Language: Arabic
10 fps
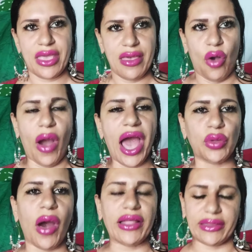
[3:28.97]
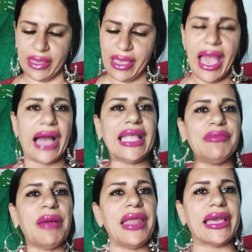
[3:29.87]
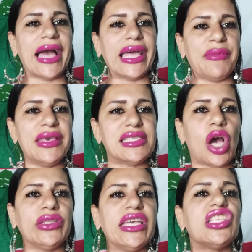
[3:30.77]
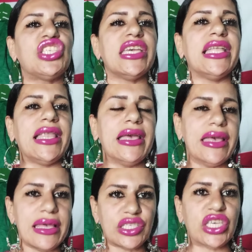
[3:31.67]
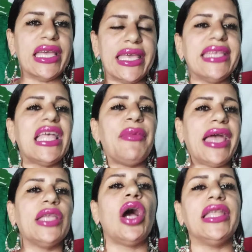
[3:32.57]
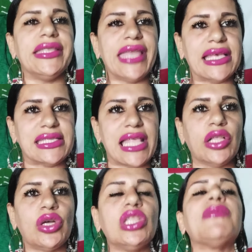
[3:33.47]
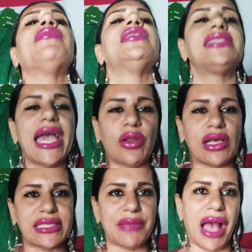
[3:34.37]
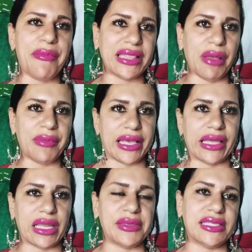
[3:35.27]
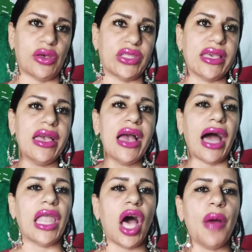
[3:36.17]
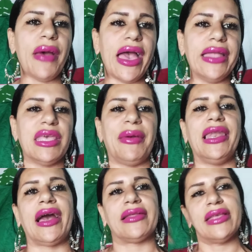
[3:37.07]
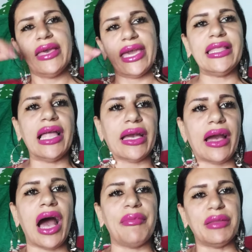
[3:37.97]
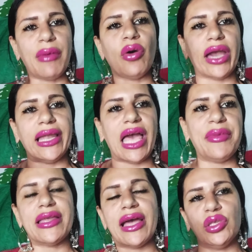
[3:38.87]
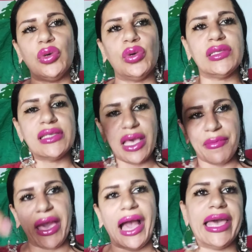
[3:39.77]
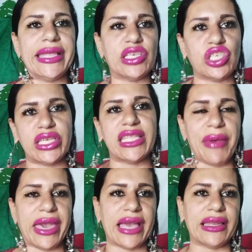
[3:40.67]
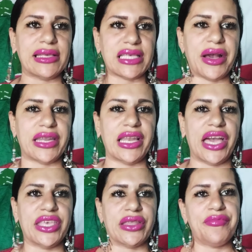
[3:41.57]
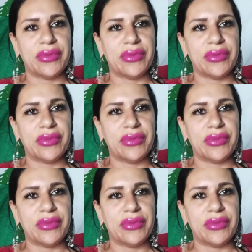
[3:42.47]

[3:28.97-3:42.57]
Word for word: واحد واطي على المملكة العربية السعودية تشيل شيل ايدها من هيدول الناس لانكم انتم ما بتستاهلوا اصلا محبه المملكه العربيه السعوديه اللهم اني بلغت الى اللقاء من موقع الاميره نيوز بحلقات جديده معي انا سماره الحريري